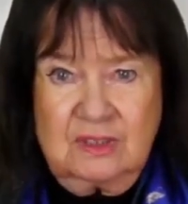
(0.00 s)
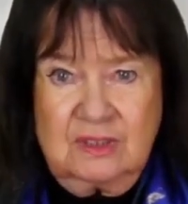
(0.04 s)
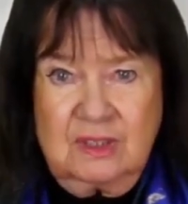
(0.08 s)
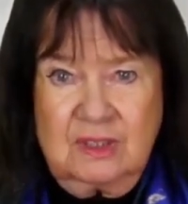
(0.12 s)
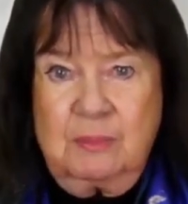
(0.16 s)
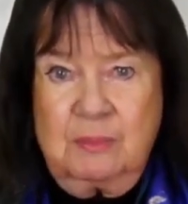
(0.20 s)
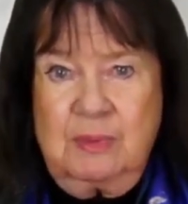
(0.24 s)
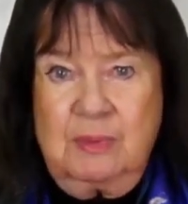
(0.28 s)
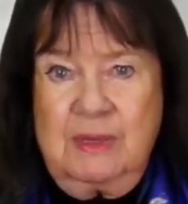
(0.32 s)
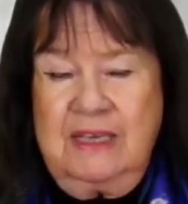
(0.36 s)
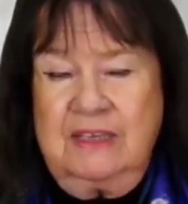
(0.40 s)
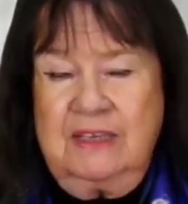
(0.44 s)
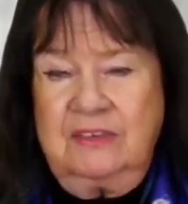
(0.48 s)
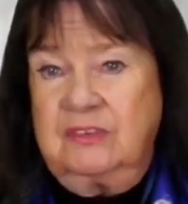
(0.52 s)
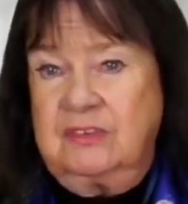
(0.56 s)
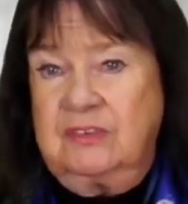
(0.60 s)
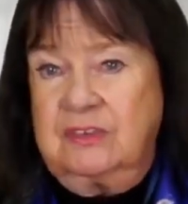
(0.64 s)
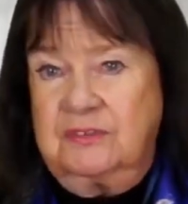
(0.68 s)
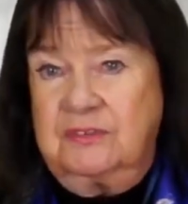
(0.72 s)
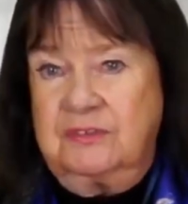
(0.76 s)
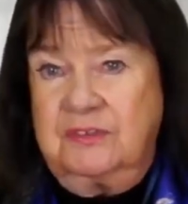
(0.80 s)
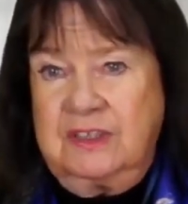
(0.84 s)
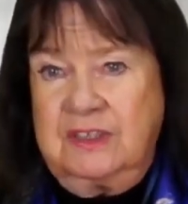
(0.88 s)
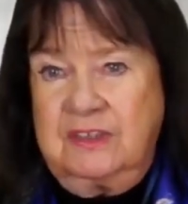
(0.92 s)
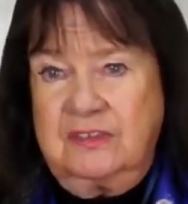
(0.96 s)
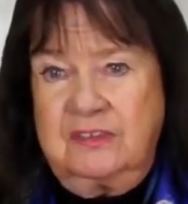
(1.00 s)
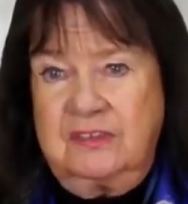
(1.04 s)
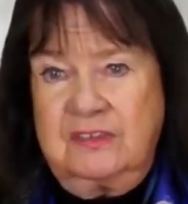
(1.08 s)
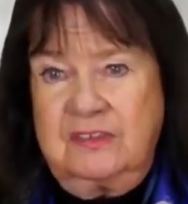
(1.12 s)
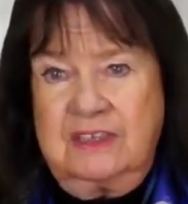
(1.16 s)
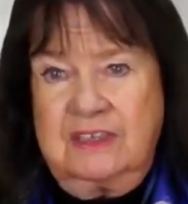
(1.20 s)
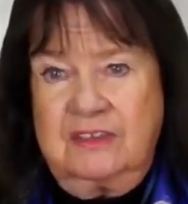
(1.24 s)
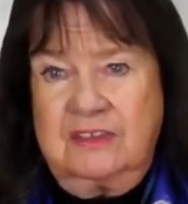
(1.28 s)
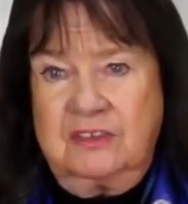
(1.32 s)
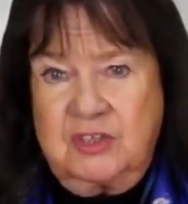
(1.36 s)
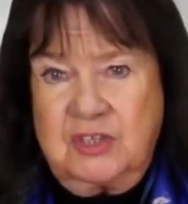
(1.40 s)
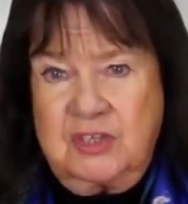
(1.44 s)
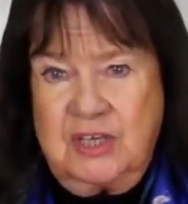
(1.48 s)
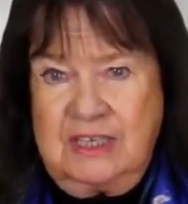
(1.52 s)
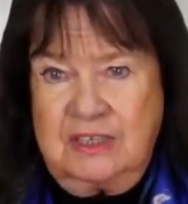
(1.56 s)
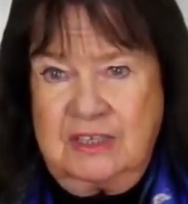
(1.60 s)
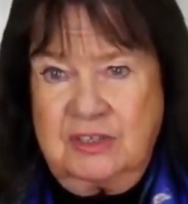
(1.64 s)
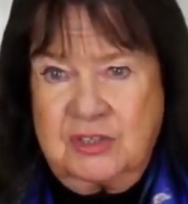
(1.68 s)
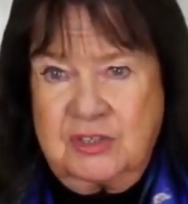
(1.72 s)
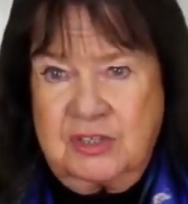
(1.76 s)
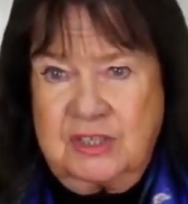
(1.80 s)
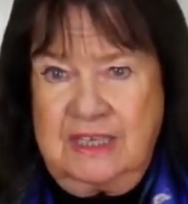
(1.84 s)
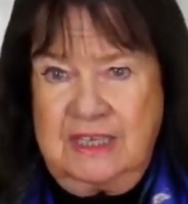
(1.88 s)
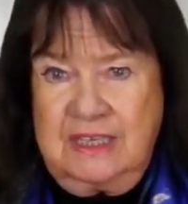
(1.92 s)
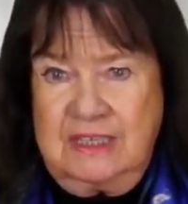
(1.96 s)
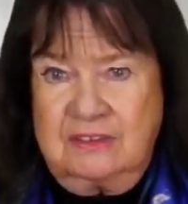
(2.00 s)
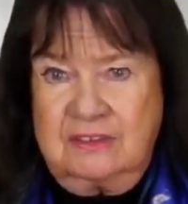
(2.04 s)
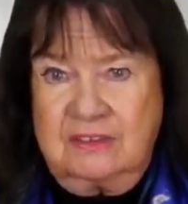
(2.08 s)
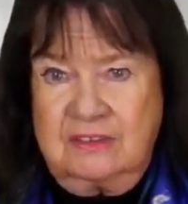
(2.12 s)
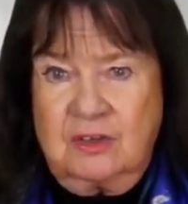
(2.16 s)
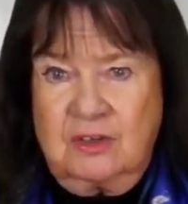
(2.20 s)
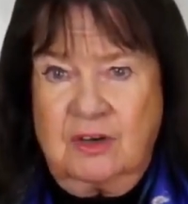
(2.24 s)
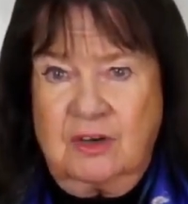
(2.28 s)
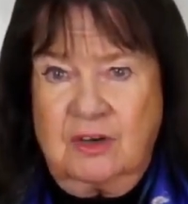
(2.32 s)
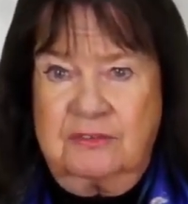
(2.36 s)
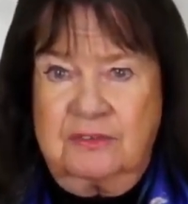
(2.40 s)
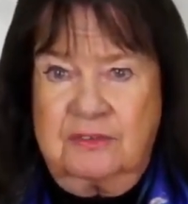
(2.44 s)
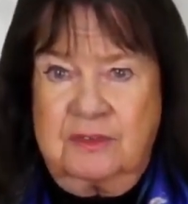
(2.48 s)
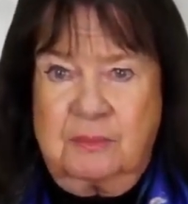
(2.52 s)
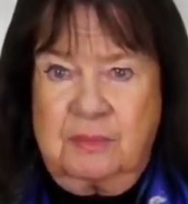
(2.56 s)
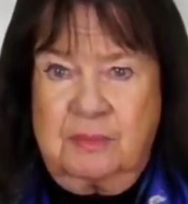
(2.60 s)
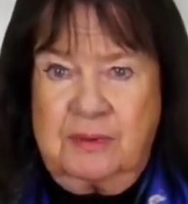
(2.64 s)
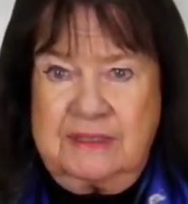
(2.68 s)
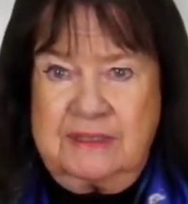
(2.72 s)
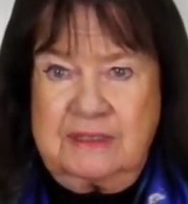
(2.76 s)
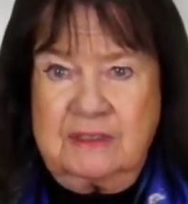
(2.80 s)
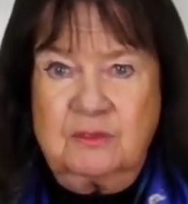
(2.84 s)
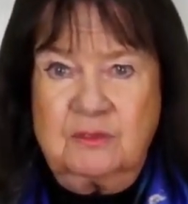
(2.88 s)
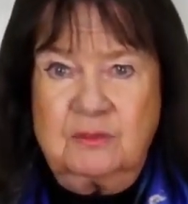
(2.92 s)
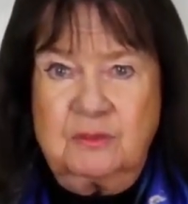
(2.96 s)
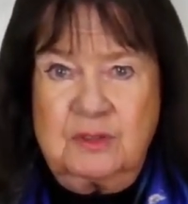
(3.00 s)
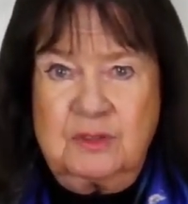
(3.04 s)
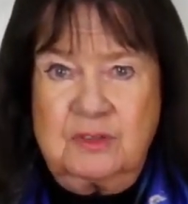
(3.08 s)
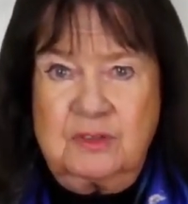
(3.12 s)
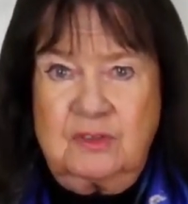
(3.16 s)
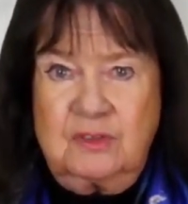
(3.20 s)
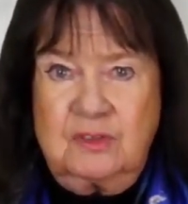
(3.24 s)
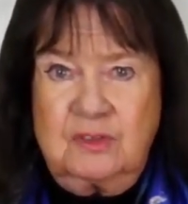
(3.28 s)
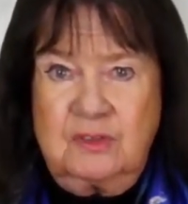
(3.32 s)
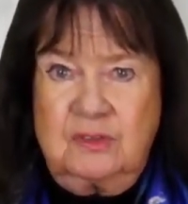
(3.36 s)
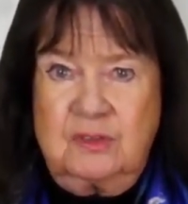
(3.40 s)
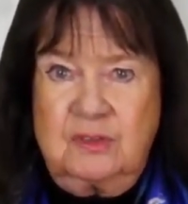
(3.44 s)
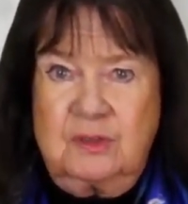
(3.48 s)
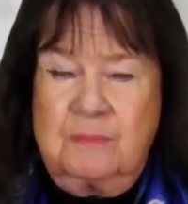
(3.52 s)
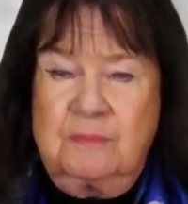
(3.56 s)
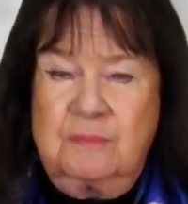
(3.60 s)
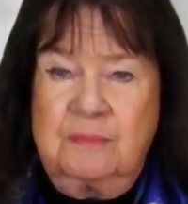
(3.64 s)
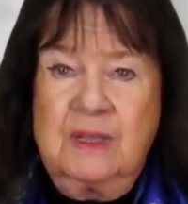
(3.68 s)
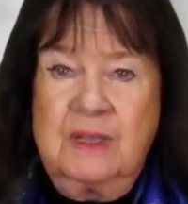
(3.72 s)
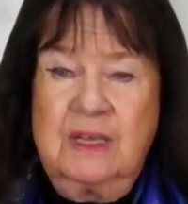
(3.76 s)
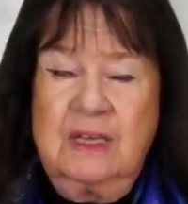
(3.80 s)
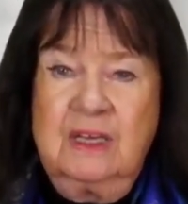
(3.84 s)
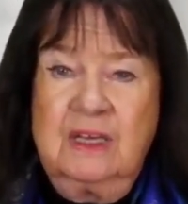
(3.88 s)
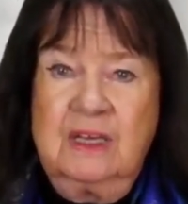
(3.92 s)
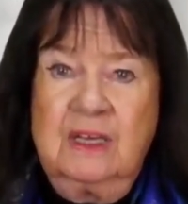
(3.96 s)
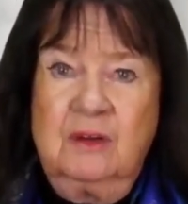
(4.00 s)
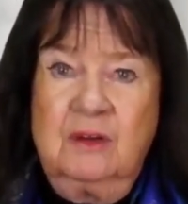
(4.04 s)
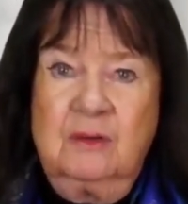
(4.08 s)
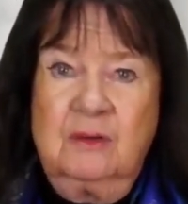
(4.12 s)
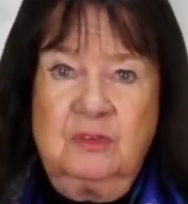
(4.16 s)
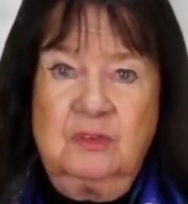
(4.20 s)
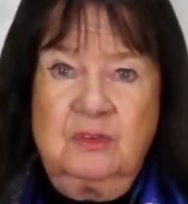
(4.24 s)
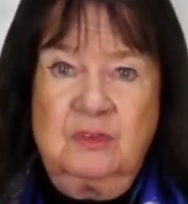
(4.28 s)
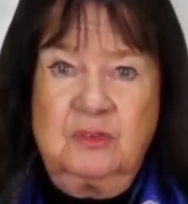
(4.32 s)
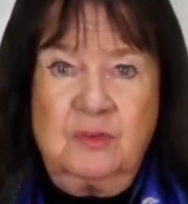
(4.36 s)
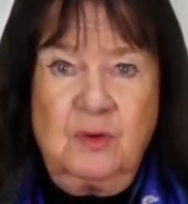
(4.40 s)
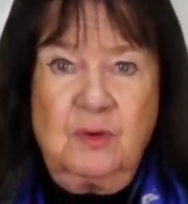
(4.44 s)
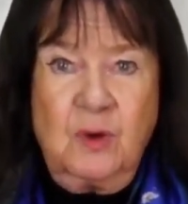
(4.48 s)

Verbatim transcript: par un système à taux de change flottant en mettant fin aux accords de Bretton Woods,